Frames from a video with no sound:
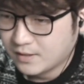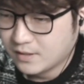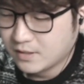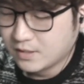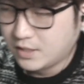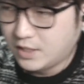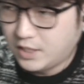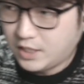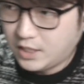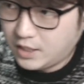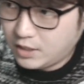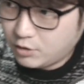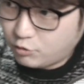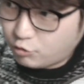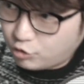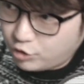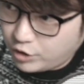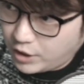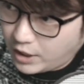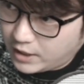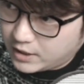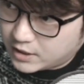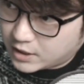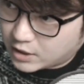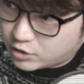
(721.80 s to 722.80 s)
이
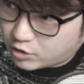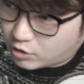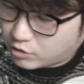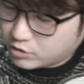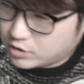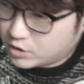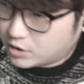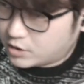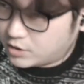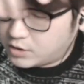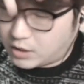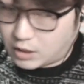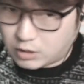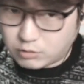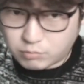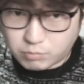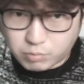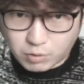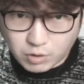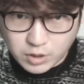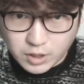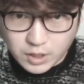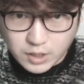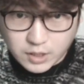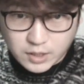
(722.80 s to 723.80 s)
뒤에 이제 전선, 아이고
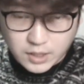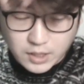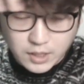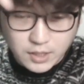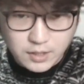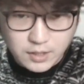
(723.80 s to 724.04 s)
머리가 이게